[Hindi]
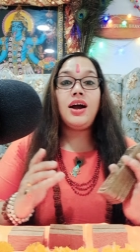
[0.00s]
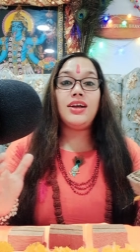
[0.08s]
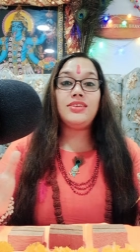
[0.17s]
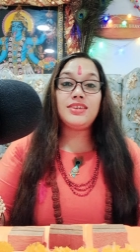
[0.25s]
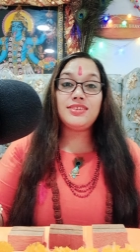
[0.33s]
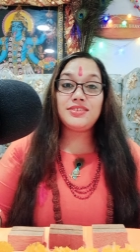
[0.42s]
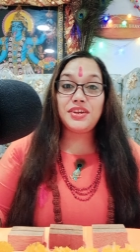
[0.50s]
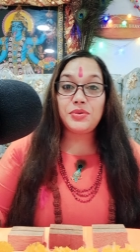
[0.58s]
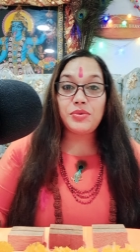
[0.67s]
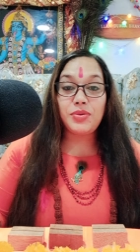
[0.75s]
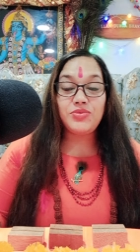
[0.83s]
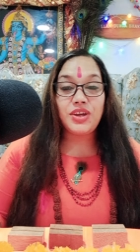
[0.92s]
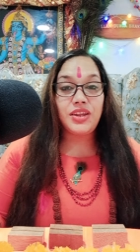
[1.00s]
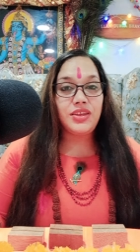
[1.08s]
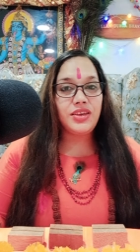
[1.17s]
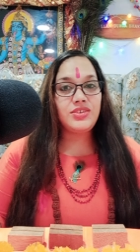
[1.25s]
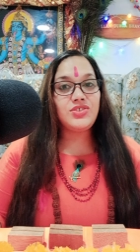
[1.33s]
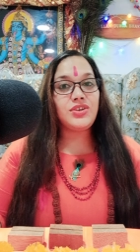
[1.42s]
आज की इस रीडिंग में हम
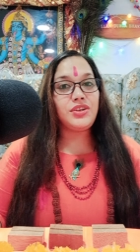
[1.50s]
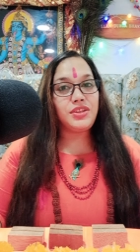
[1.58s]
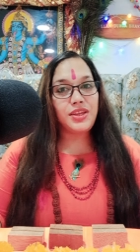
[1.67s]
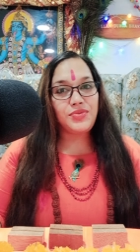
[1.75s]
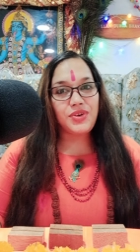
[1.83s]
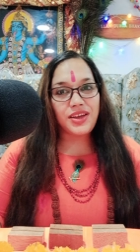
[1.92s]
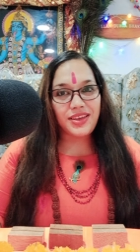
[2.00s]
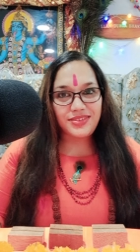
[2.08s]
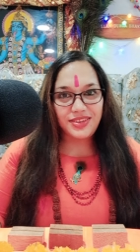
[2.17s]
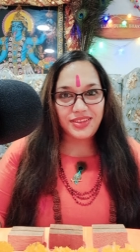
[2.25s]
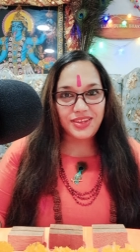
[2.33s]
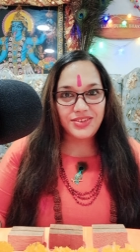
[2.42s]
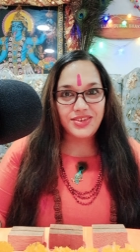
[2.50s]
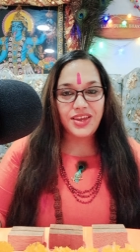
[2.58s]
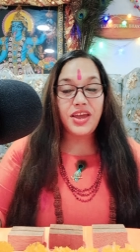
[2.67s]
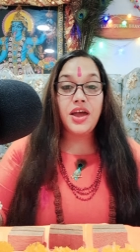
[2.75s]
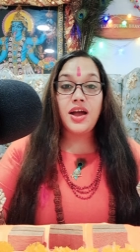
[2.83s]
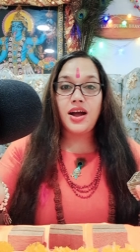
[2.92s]
जानेंगे कि शनिदेव का क्या संदेश है